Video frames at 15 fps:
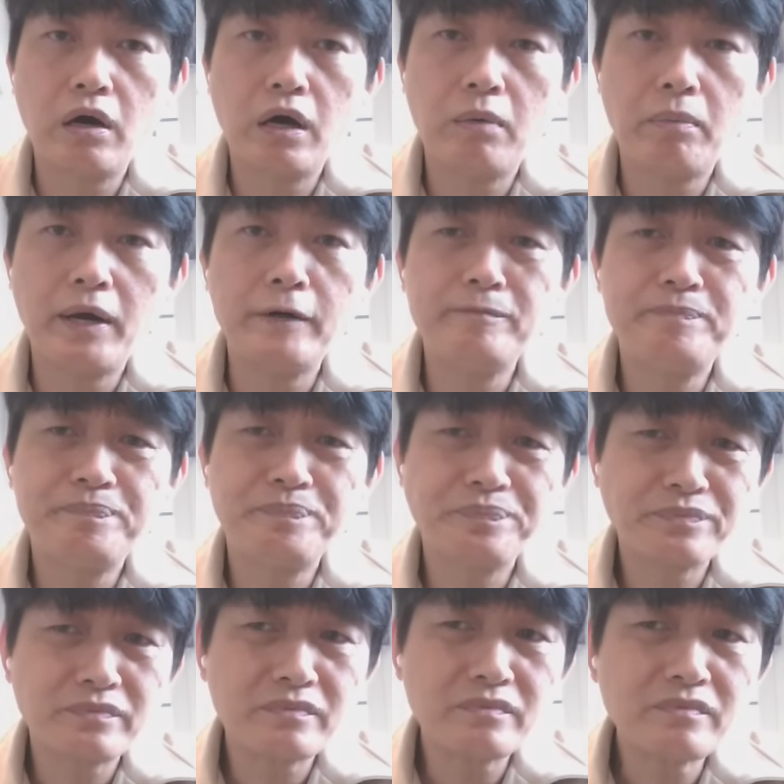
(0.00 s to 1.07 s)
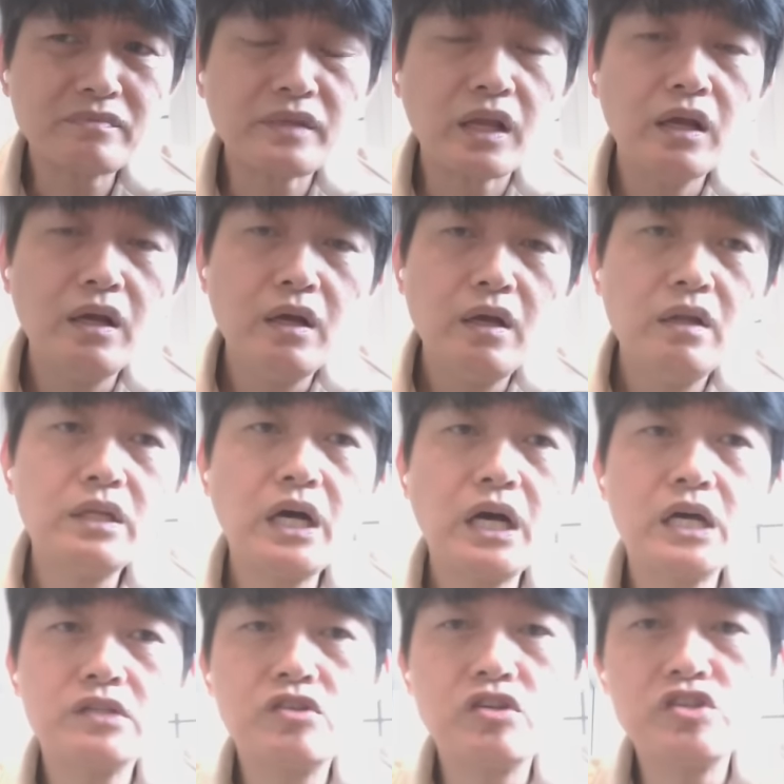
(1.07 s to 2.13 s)
了好吗？
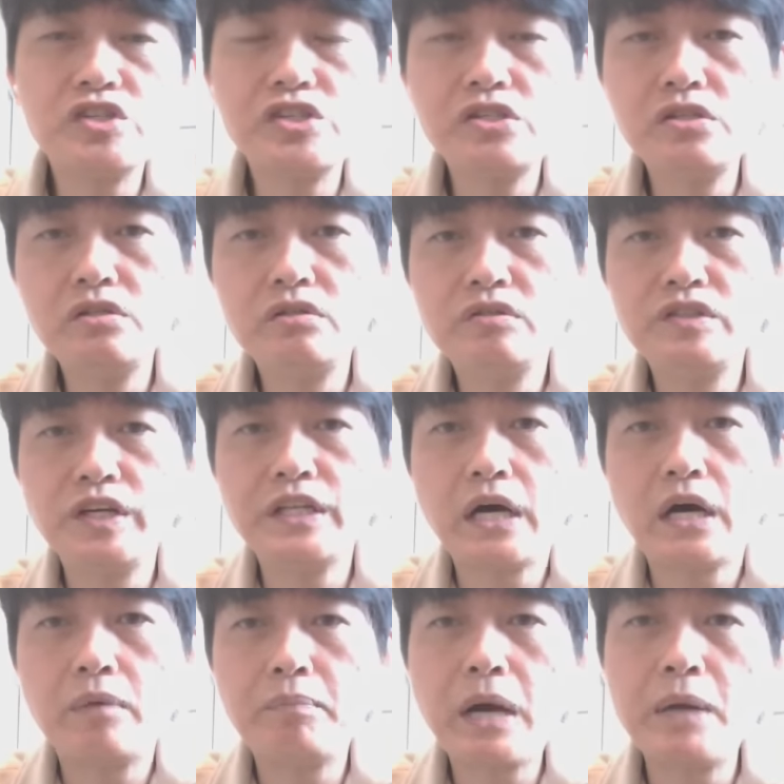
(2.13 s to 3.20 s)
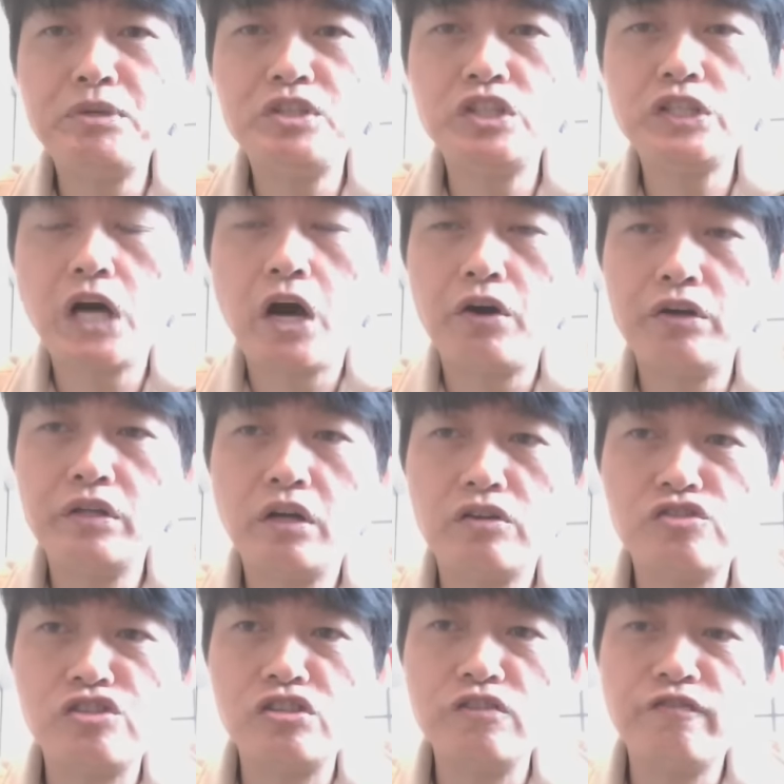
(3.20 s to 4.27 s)
那这是这一档 I P C 大而已呢，
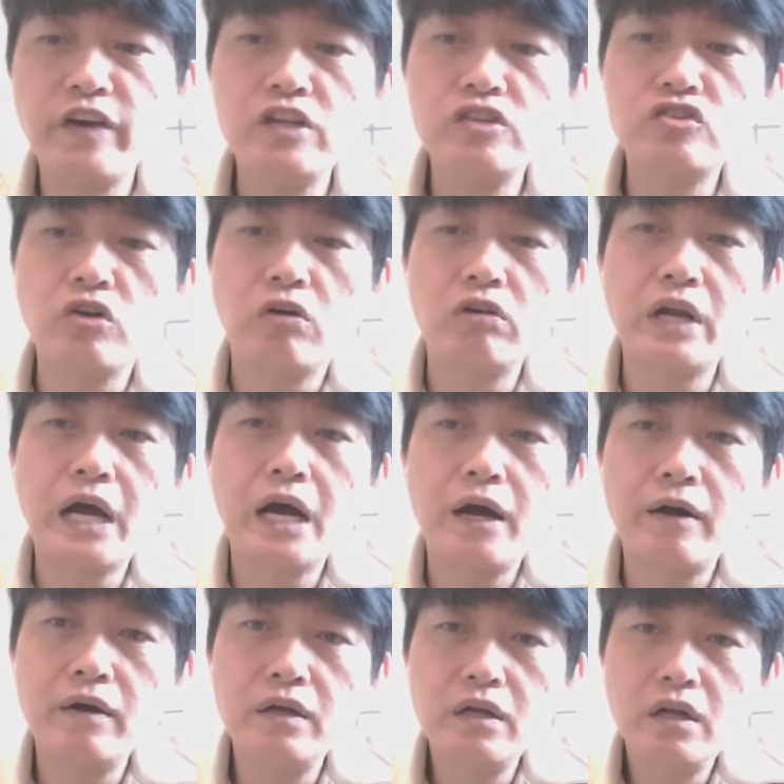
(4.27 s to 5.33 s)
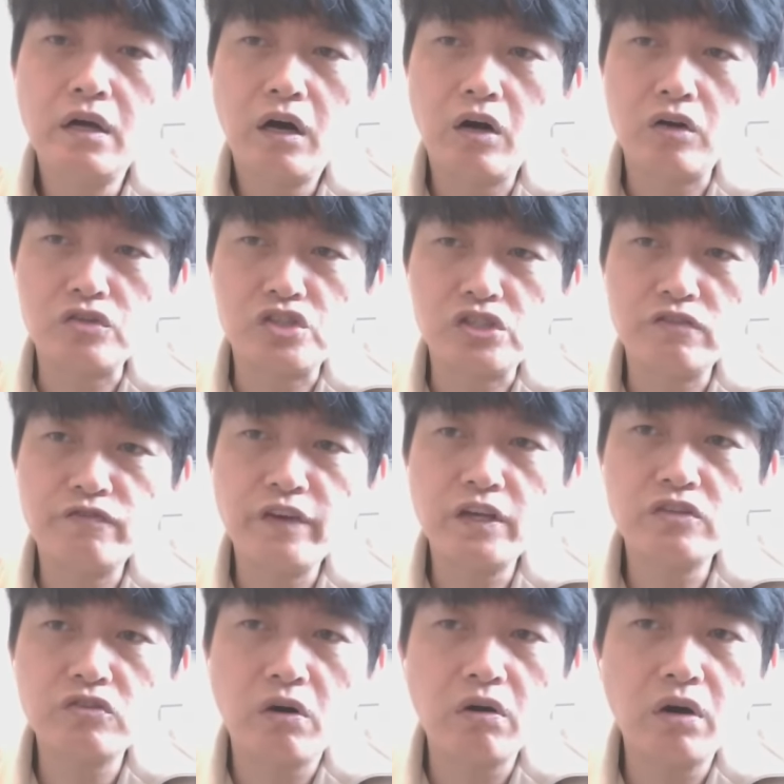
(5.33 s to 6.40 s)
起飞中啊，哦，起飞
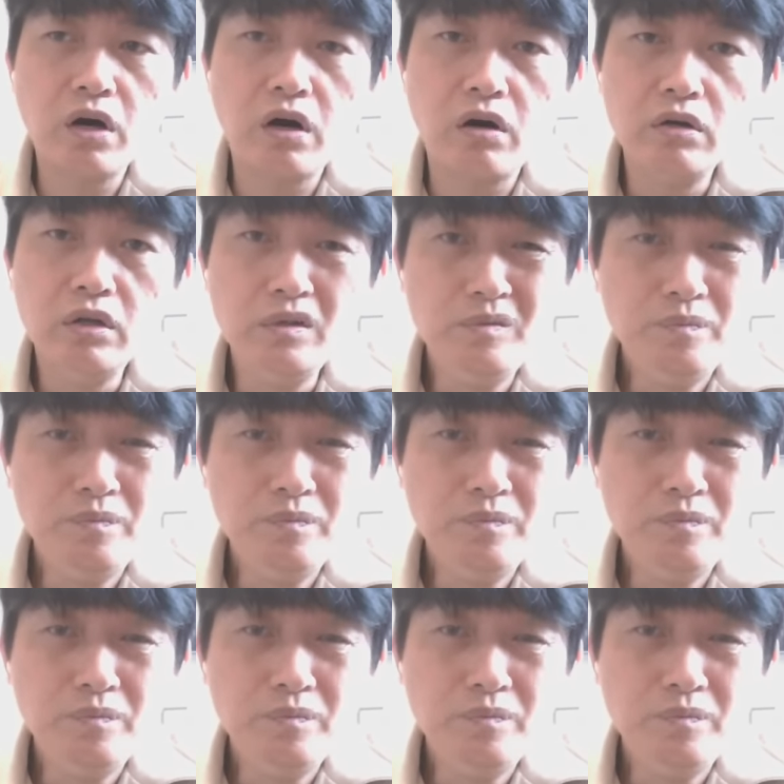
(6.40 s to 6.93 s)
中哈、哦，